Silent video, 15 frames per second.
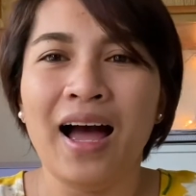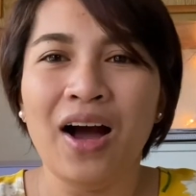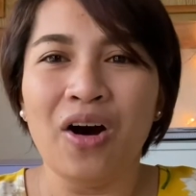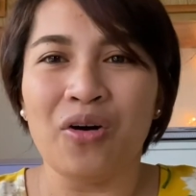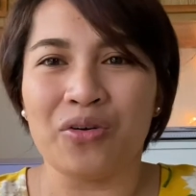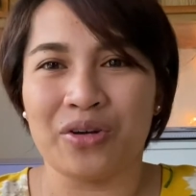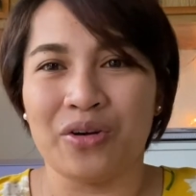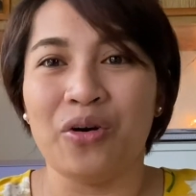
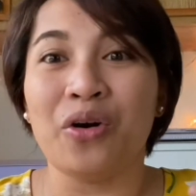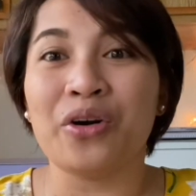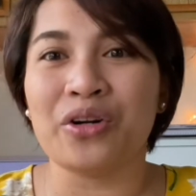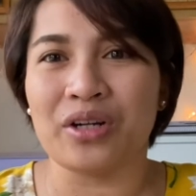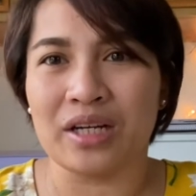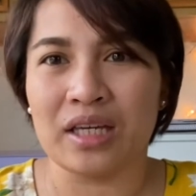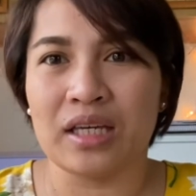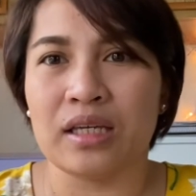o, or
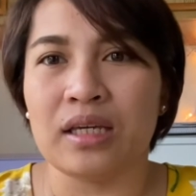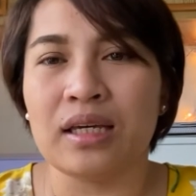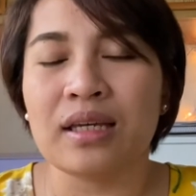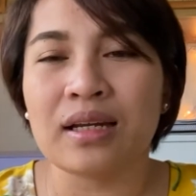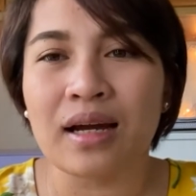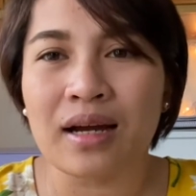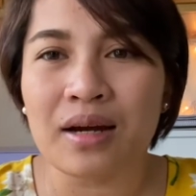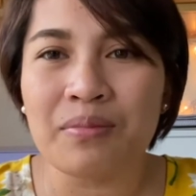
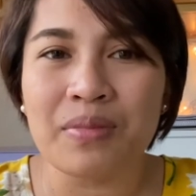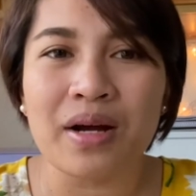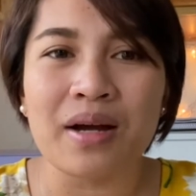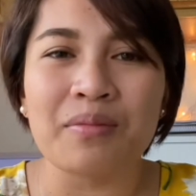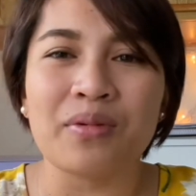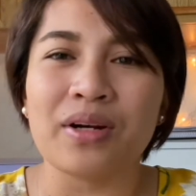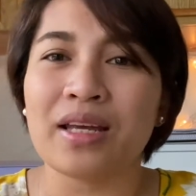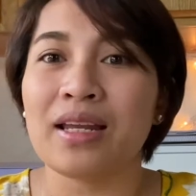nakigira ka ba?
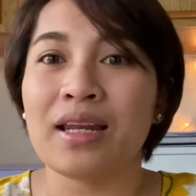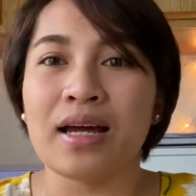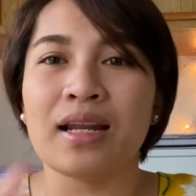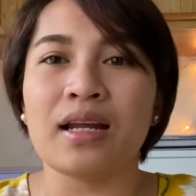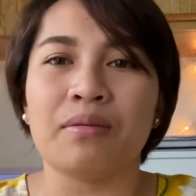Morgan, ana